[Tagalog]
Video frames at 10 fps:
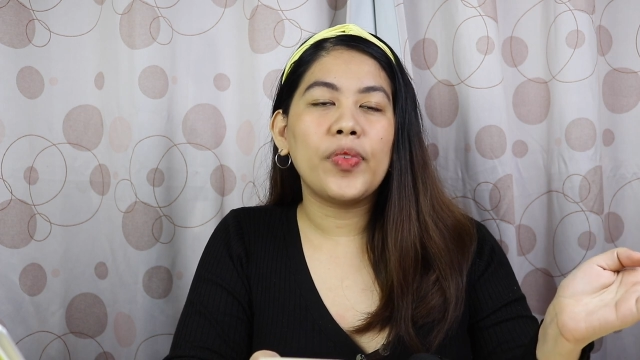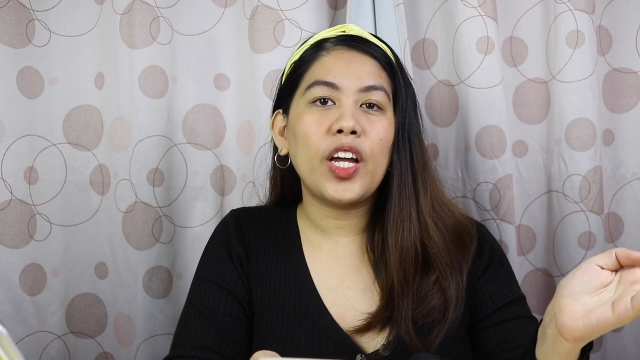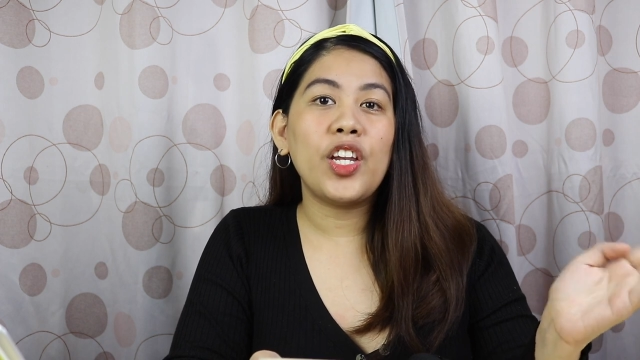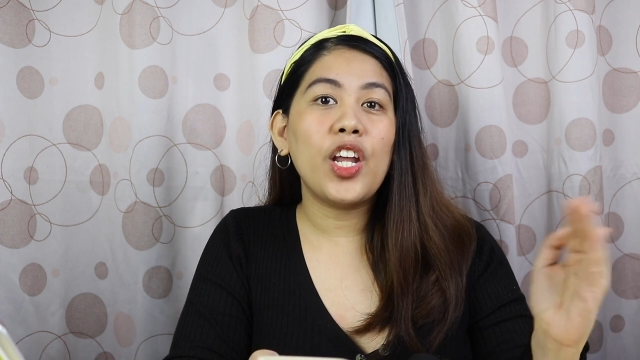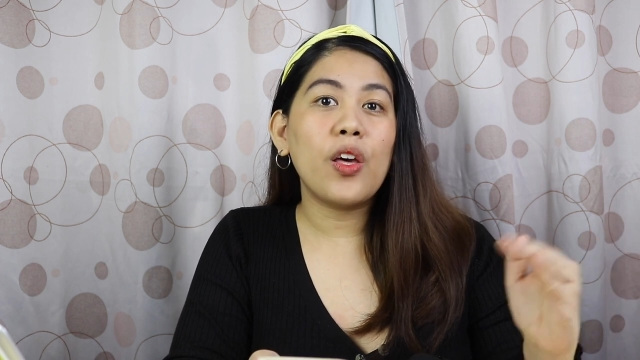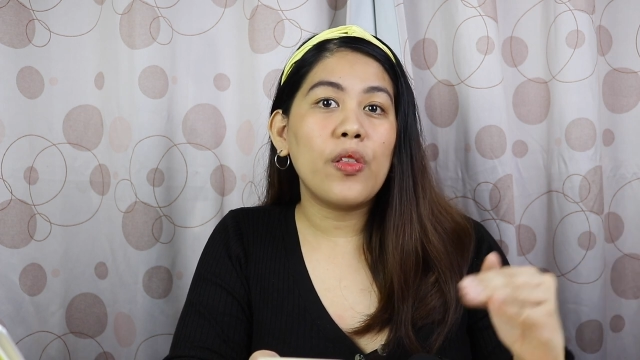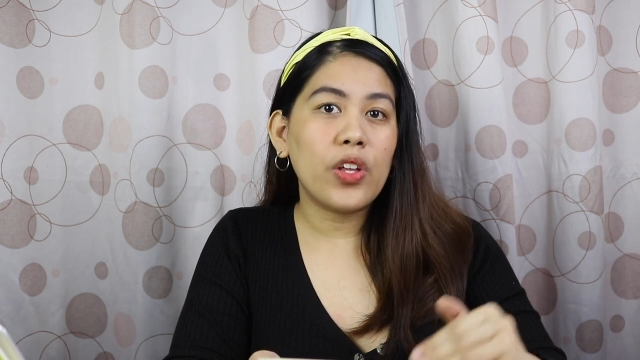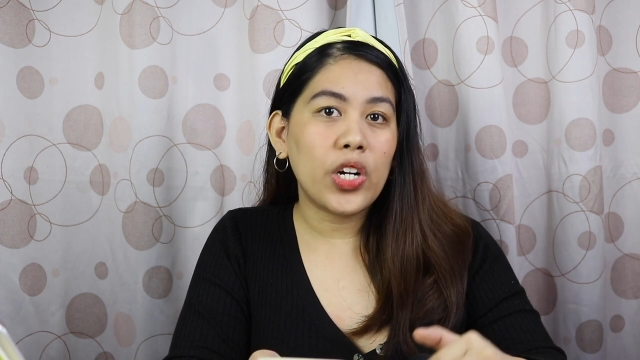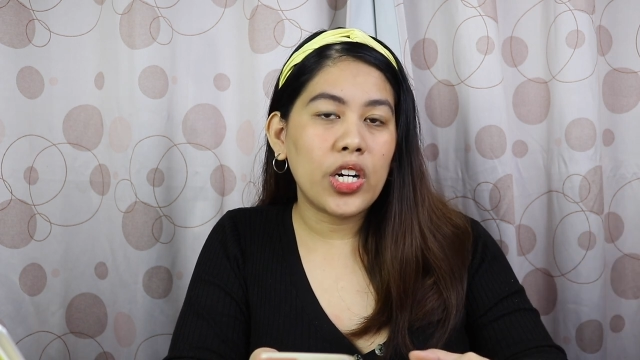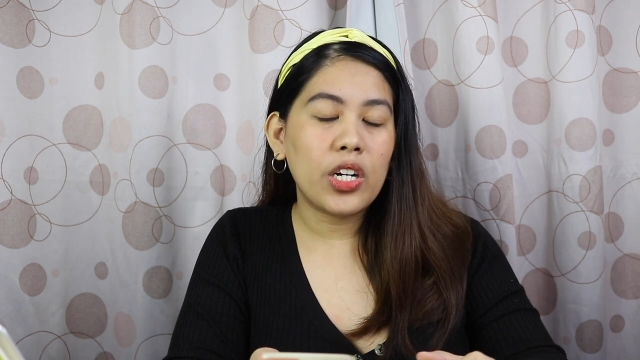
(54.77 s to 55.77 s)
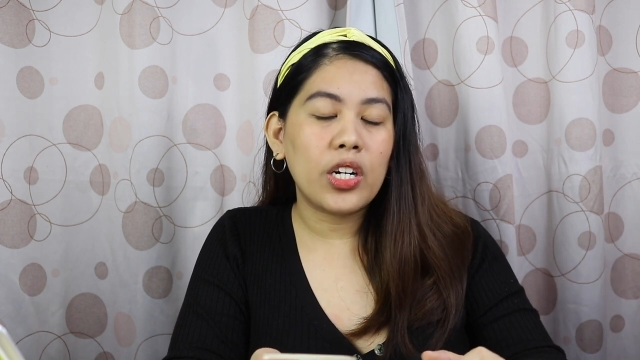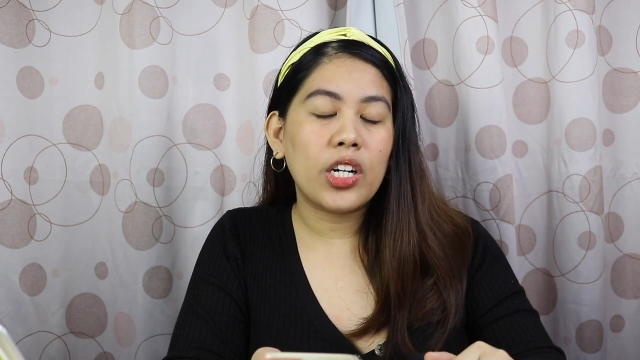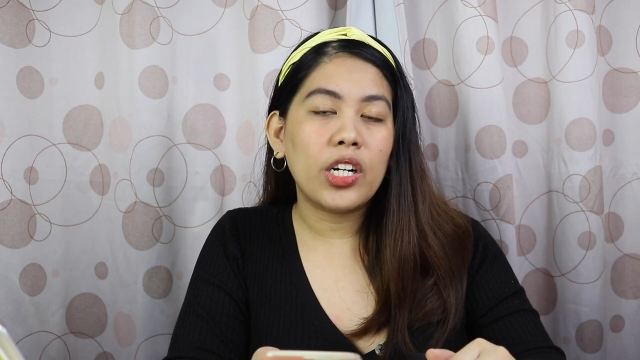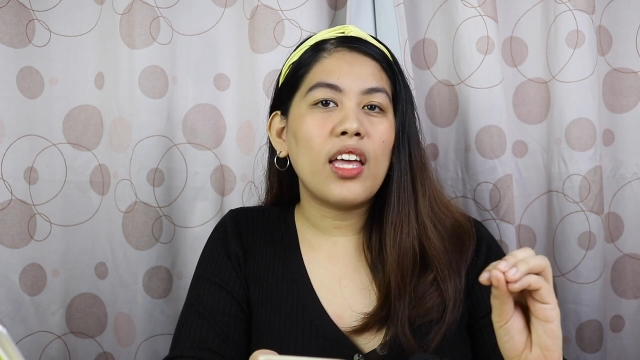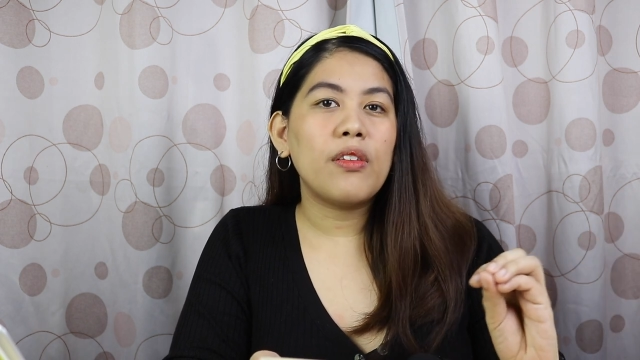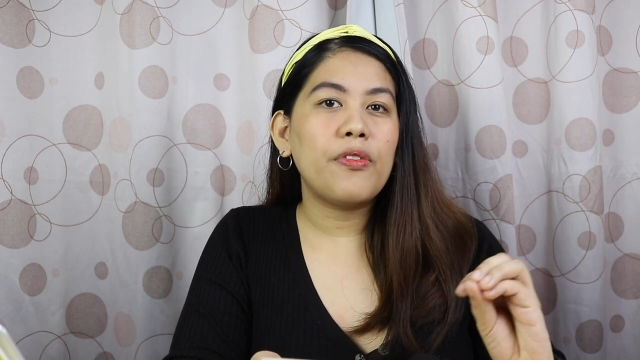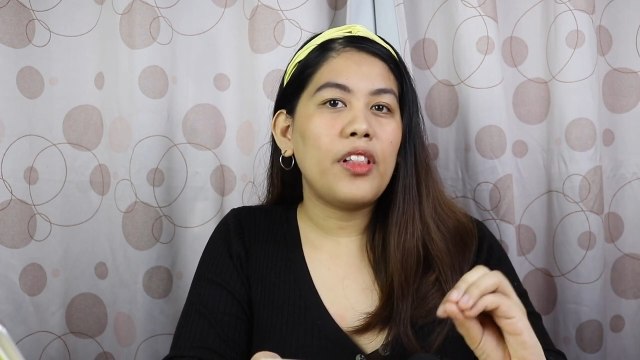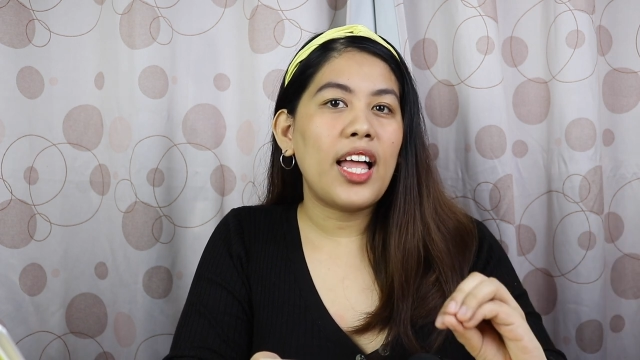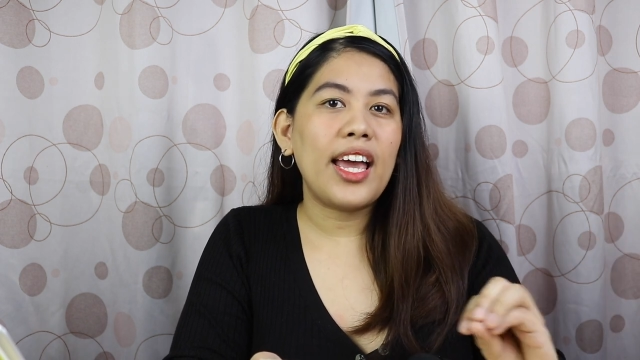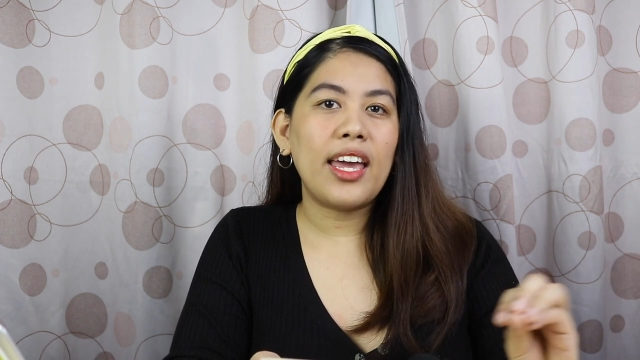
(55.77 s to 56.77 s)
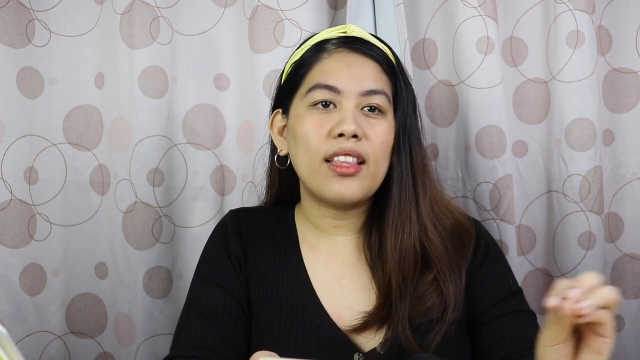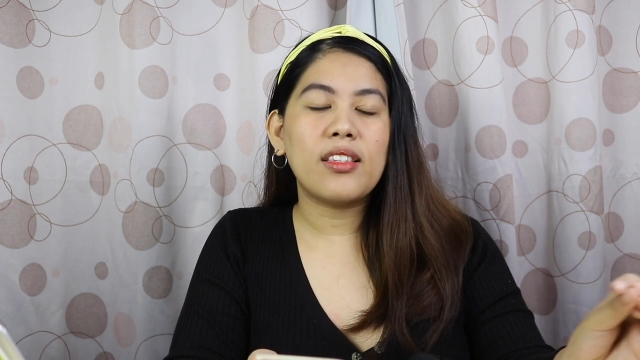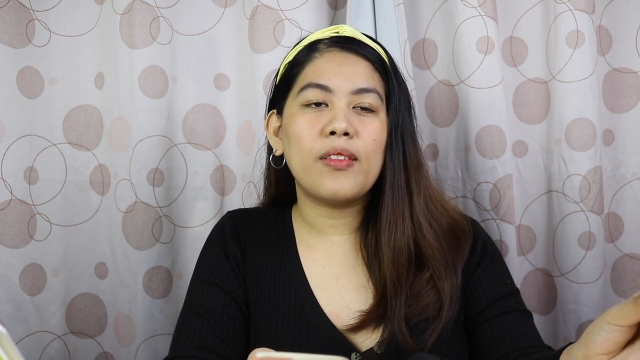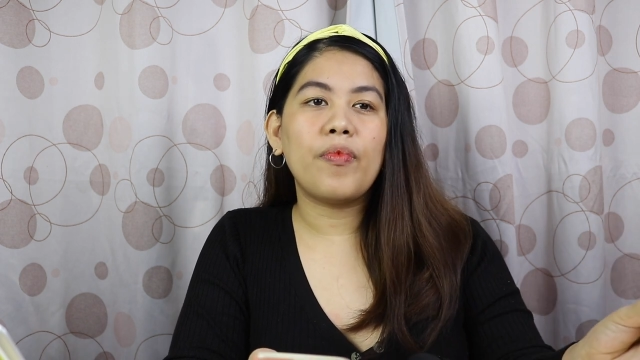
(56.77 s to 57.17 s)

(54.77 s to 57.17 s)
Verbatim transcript: another in-flight